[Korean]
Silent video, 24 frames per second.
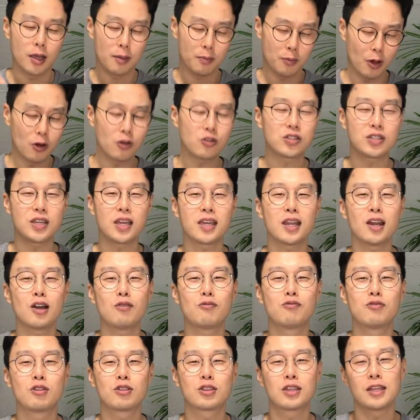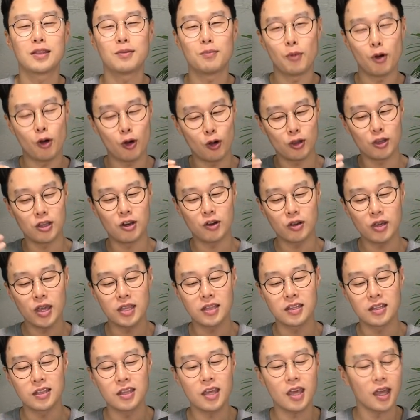벼룩시장이라고 불렀다는 뭐 이런 게
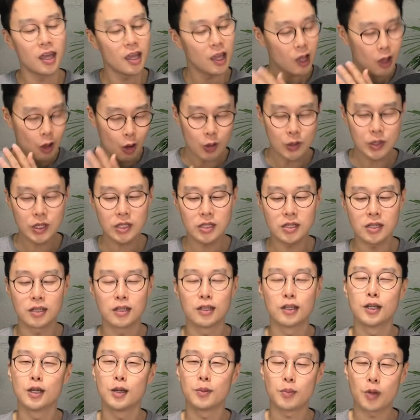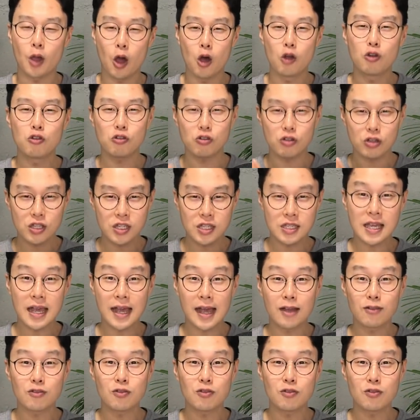있는데 어쨌든 벼룩시장,